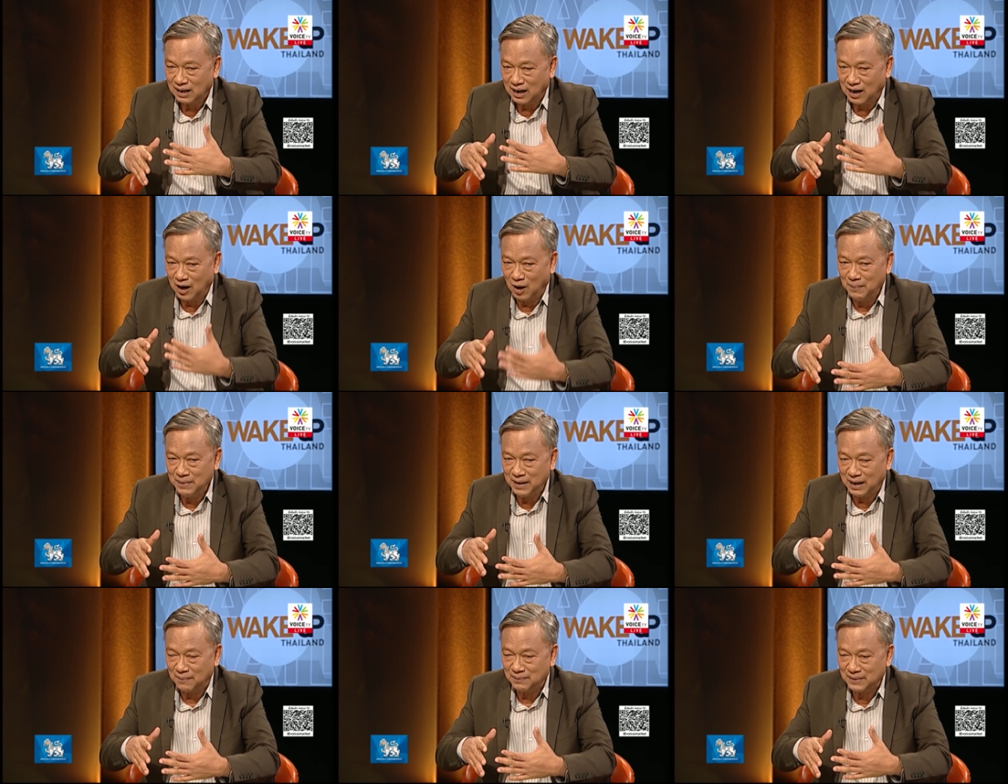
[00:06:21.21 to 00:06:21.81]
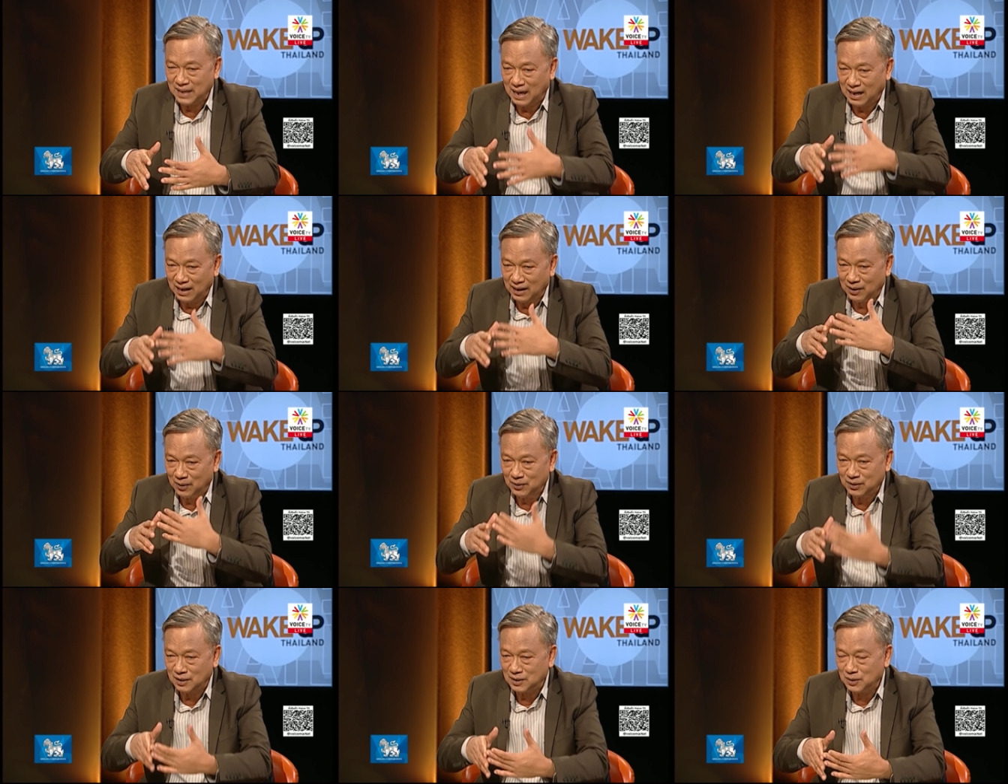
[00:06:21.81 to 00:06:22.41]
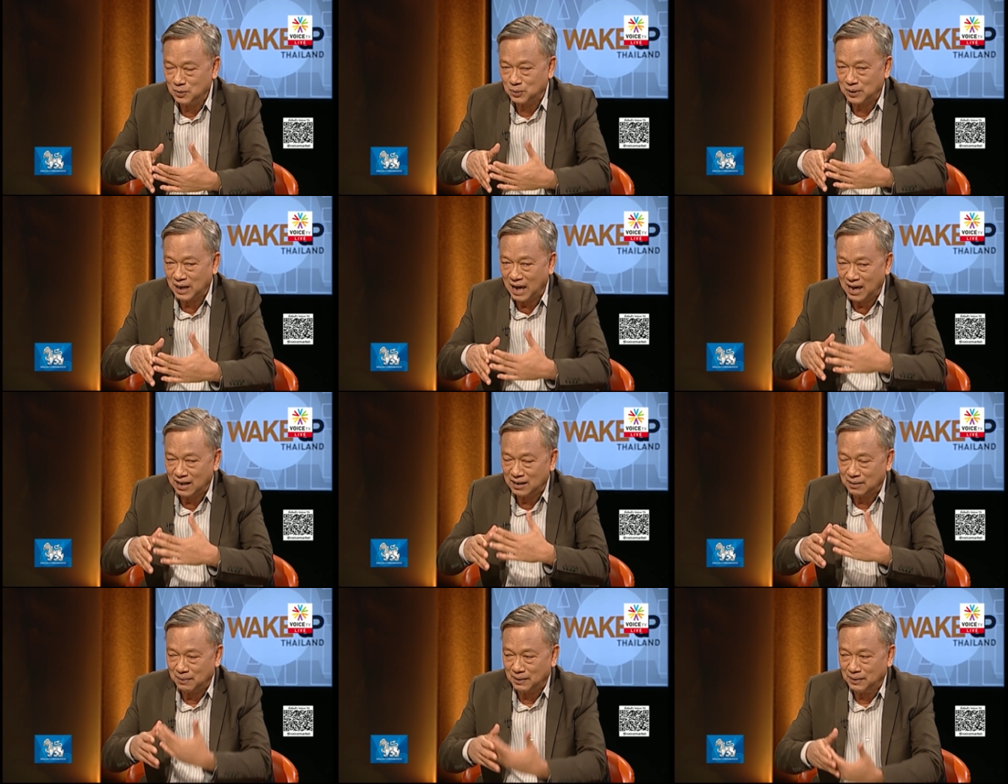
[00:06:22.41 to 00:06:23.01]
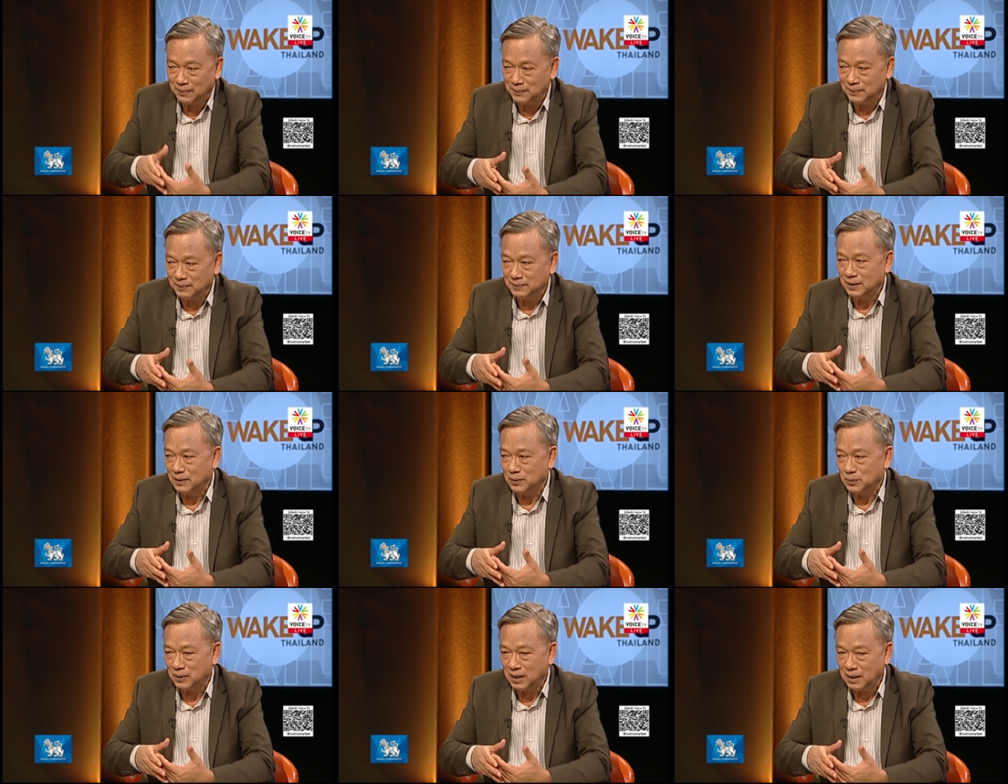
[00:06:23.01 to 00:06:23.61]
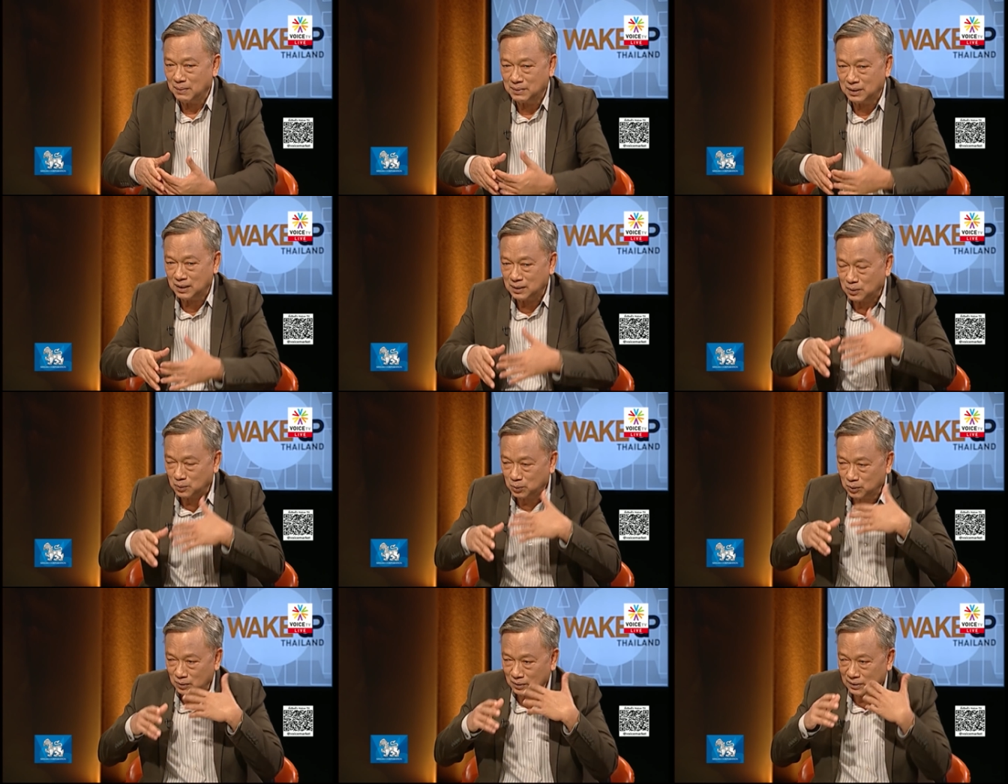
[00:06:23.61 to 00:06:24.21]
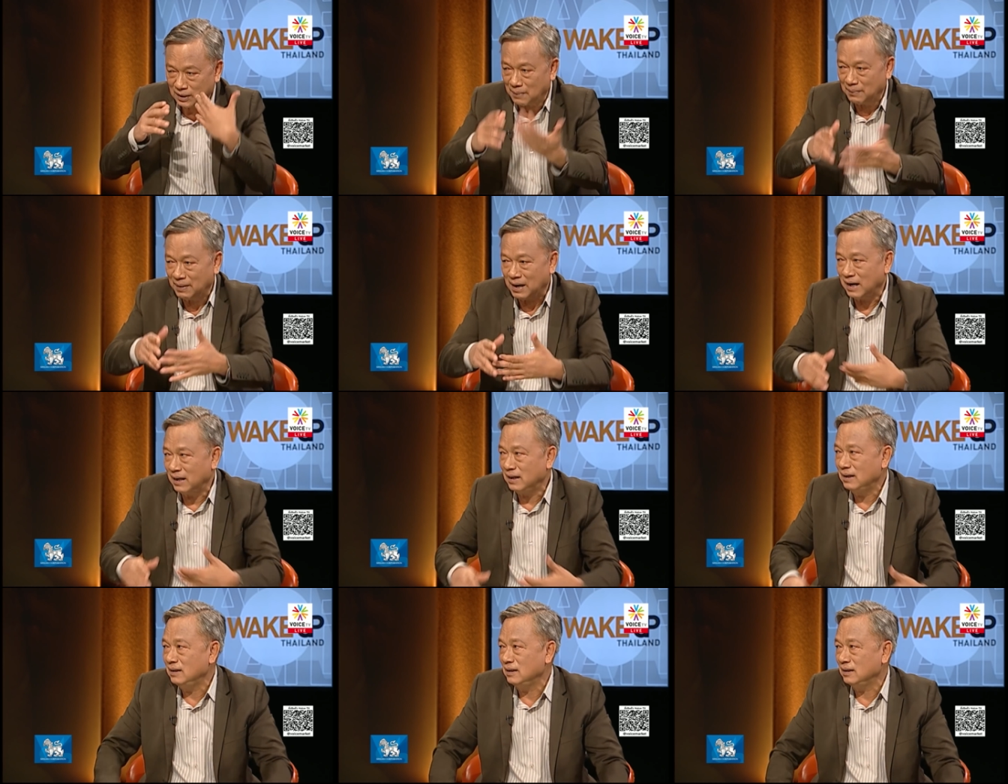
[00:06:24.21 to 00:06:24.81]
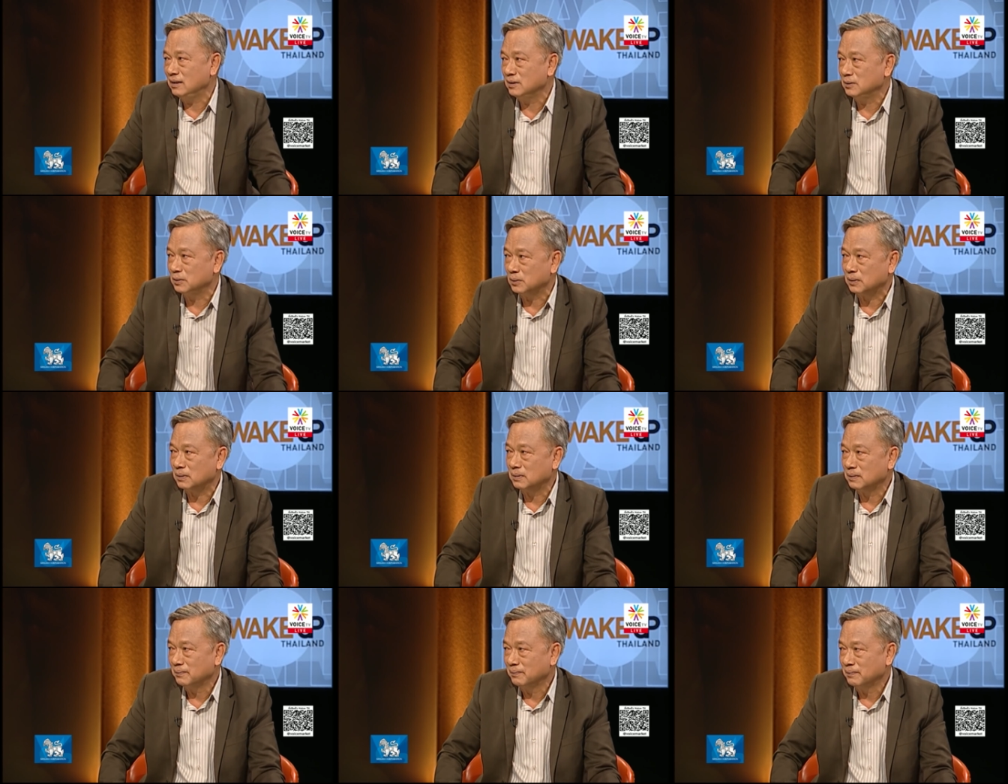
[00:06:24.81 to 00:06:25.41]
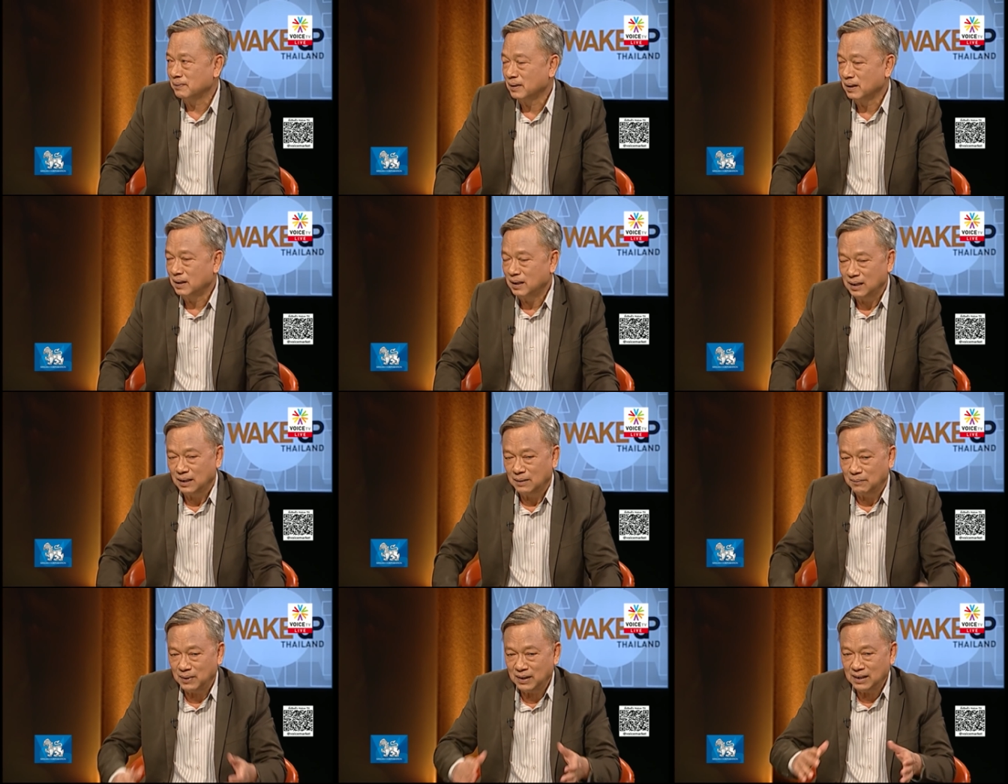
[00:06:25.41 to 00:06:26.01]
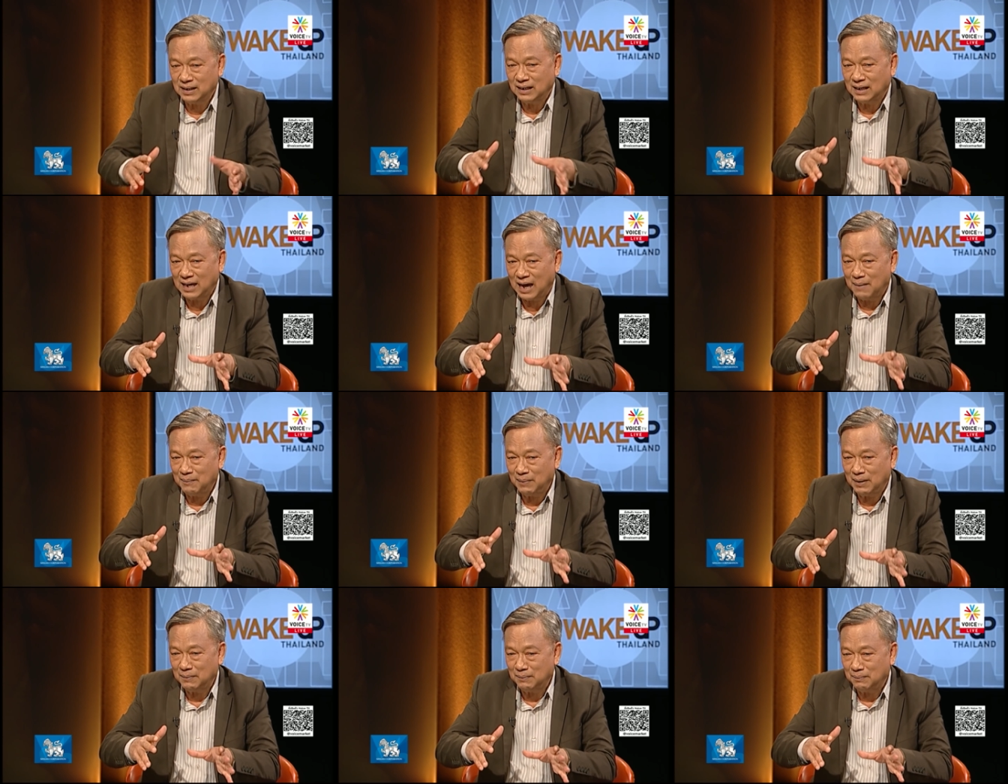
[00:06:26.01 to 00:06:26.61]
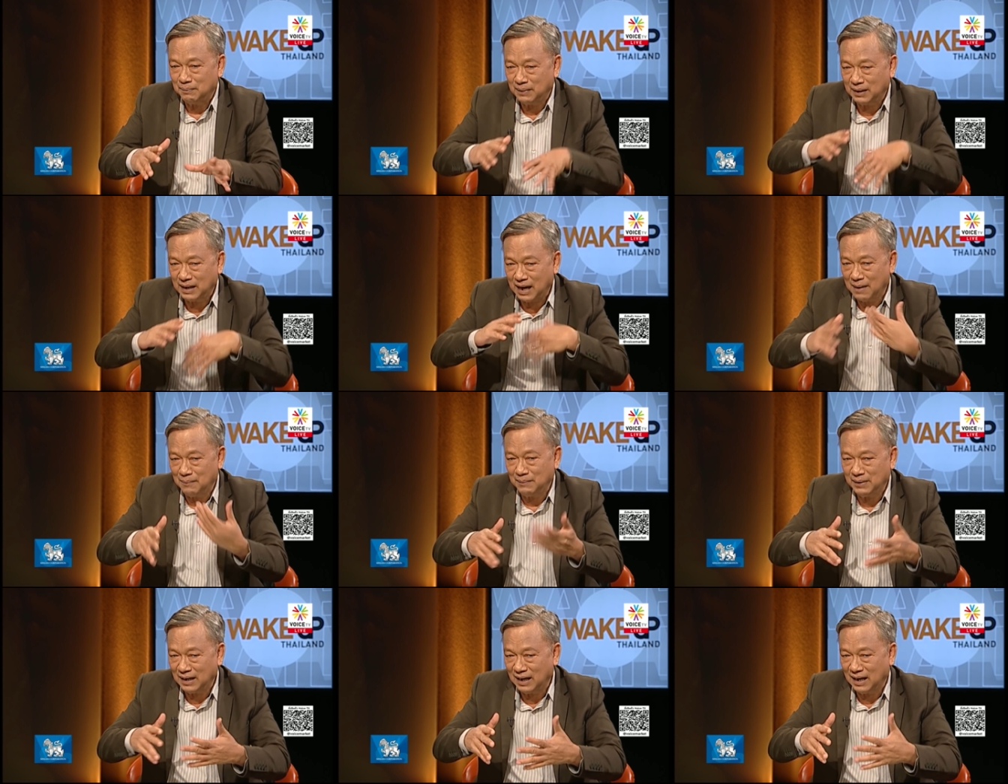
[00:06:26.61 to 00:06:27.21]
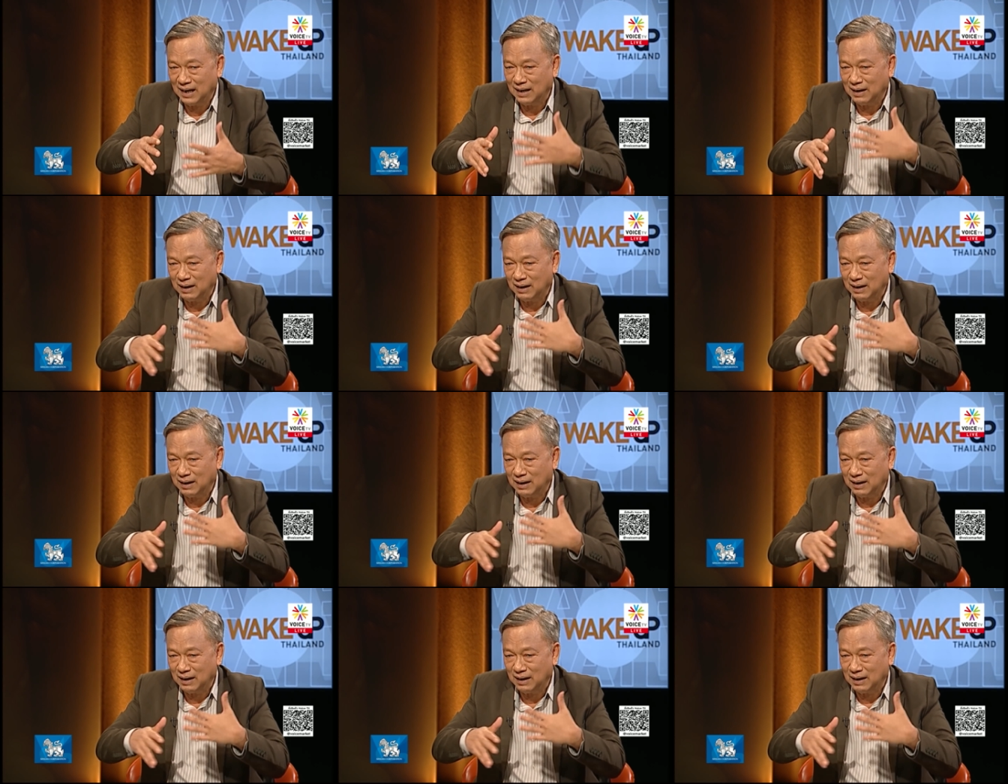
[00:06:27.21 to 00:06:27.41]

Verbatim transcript: เขามีอำนาจแล้วเขาจะอยู่ได้เนี่ยพรรคคอมมิวนิสต์จะอยู่ได้ คุณต้องทำงานให้ดีที่สุดครับ แต่เพราะฉะนั้นการเป็นการเป็น